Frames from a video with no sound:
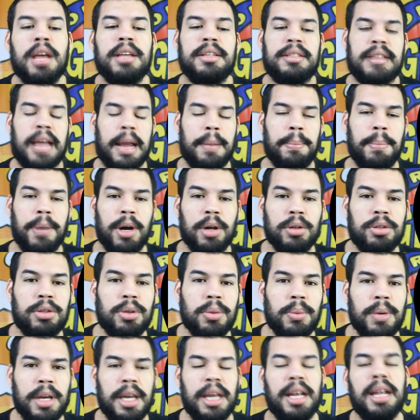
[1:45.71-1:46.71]

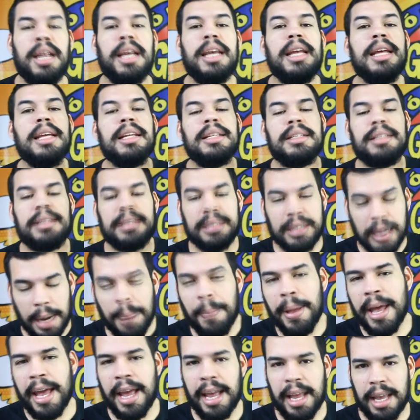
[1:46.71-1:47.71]
Steamboat Willie
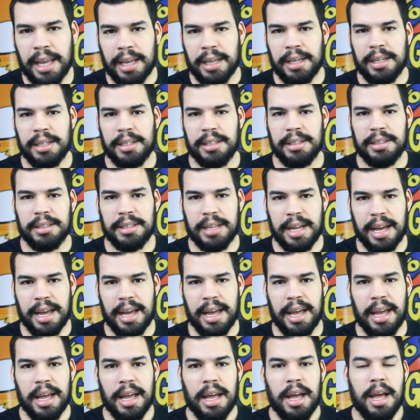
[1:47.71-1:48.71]
também,
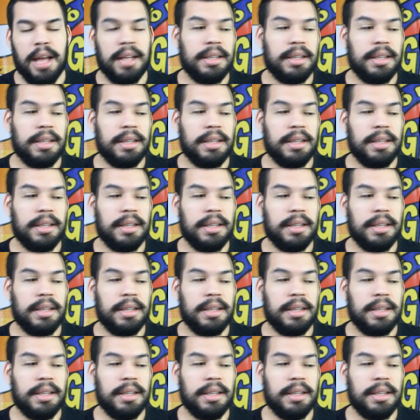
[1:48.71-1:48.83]
né?